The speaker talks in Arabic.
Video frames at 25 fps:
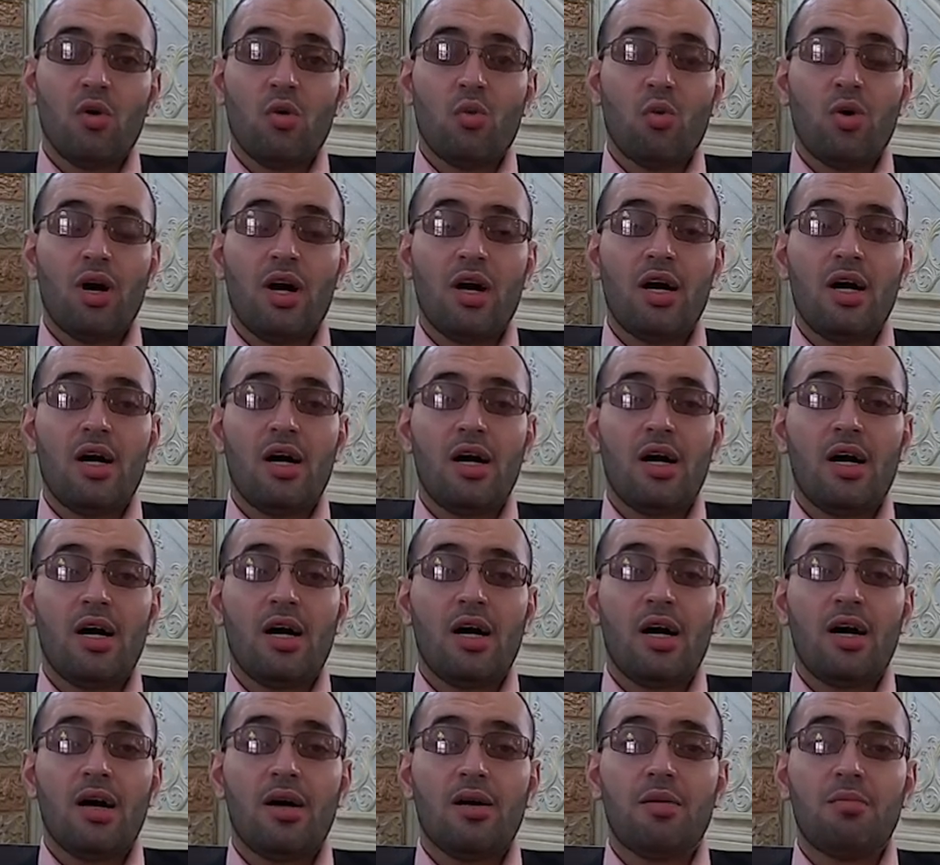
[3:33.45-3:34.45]

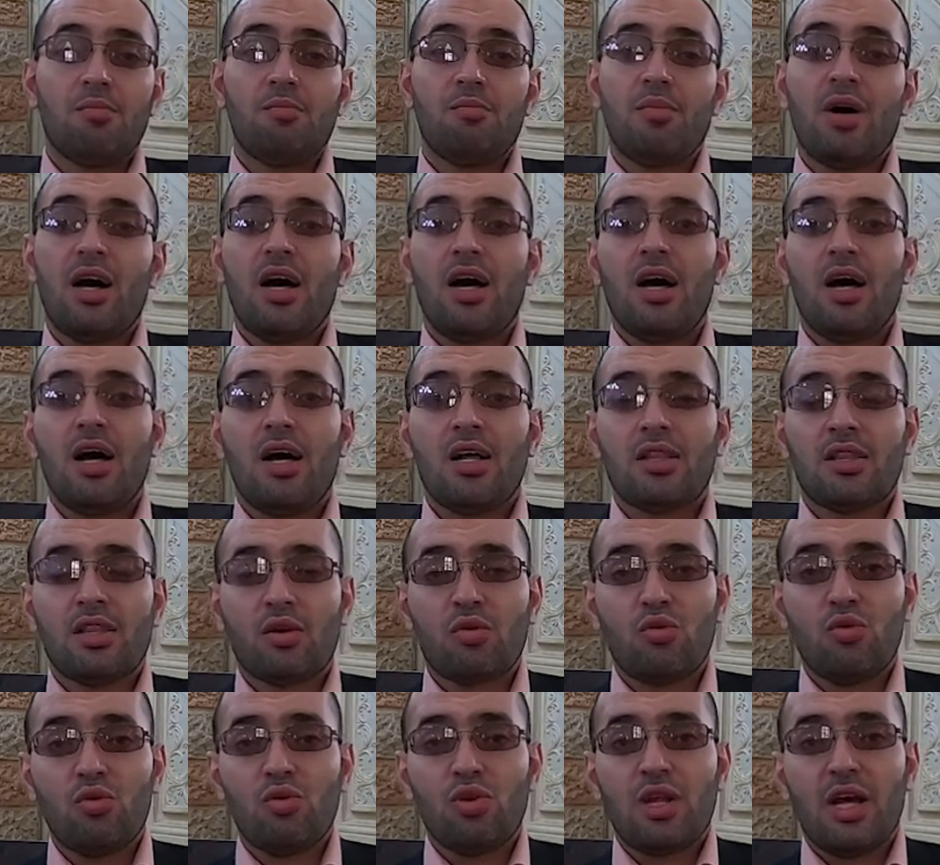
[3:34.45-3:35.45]
وما
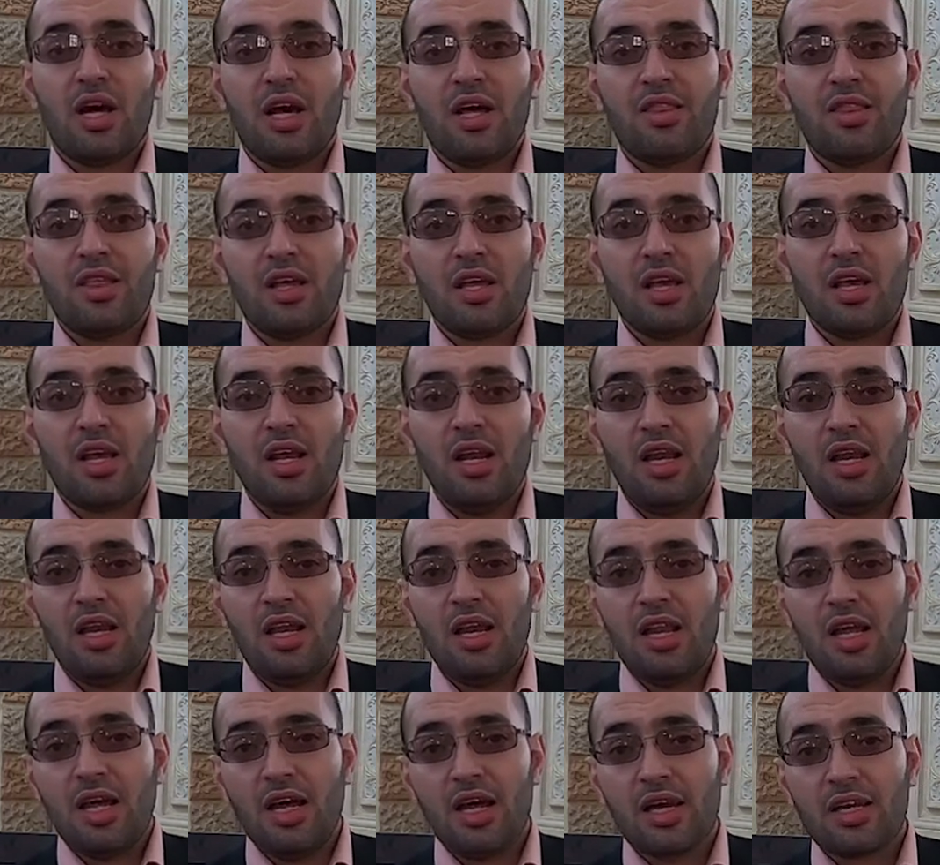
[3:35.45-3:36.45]
تكون هذه
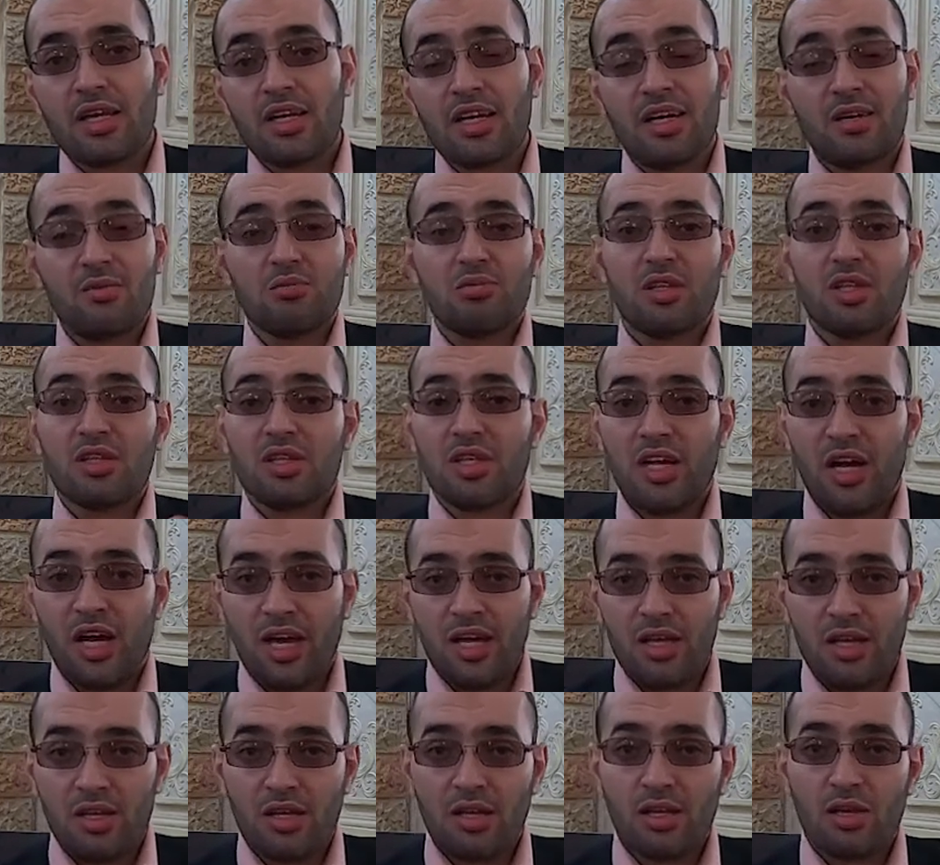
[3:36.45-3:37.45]
الا كغمضه
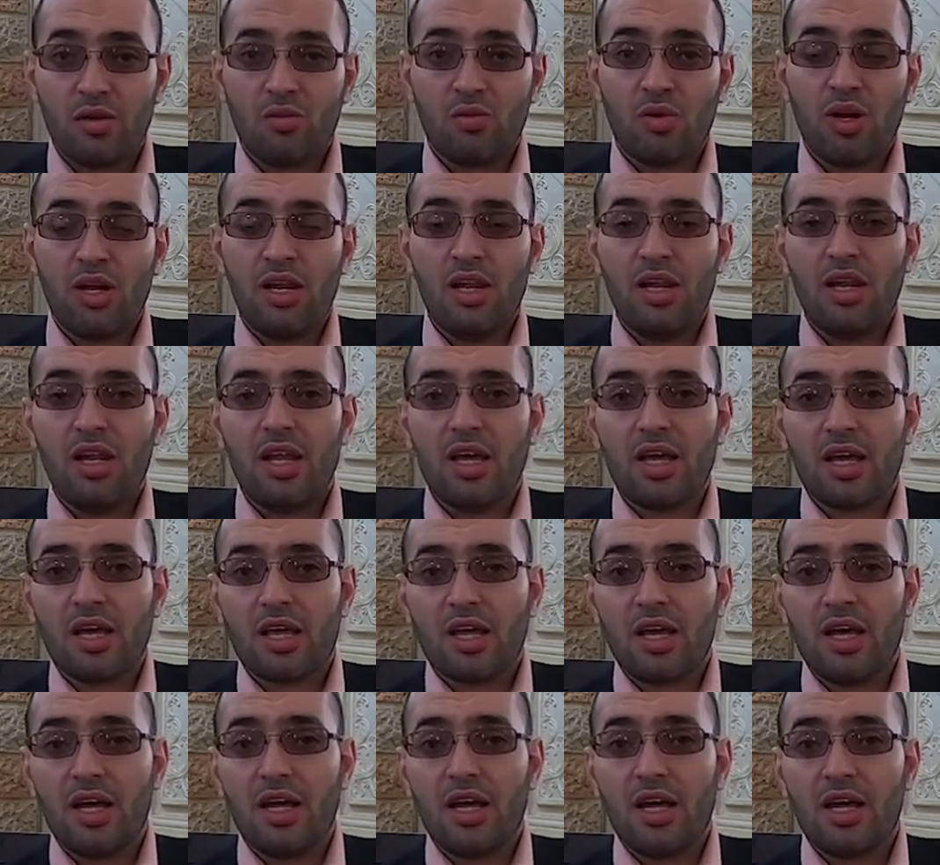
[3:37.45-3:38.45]
عين والا
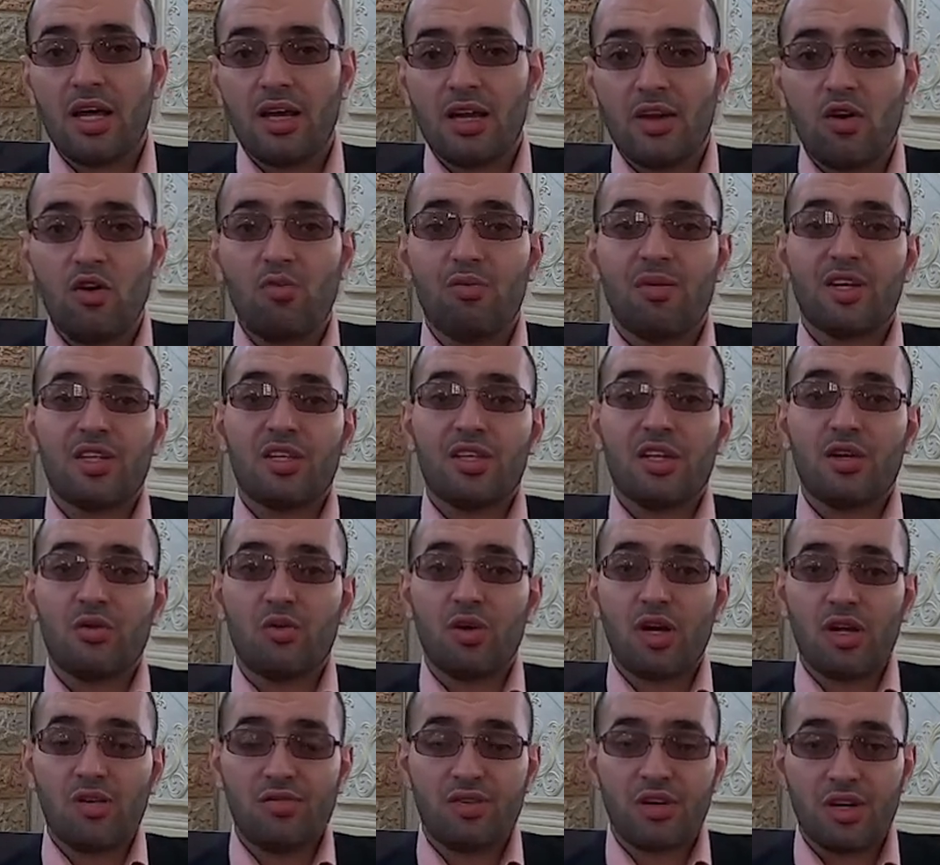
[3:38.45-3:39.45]
كنومه
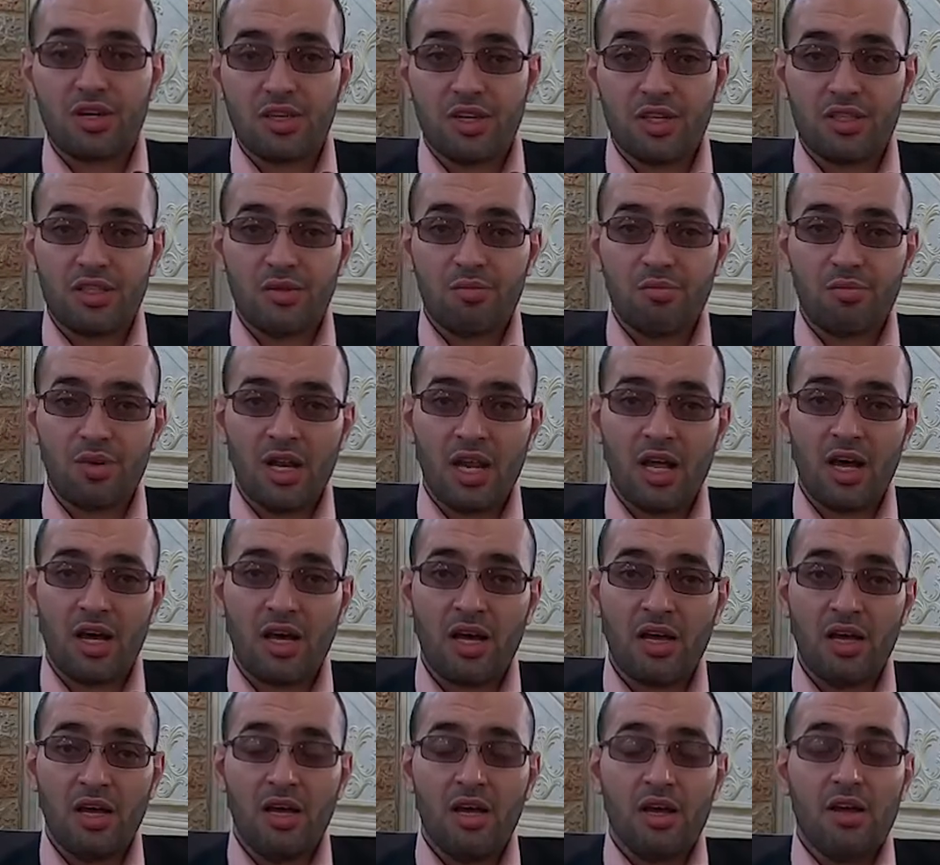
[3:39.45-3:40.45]
وافاقه منها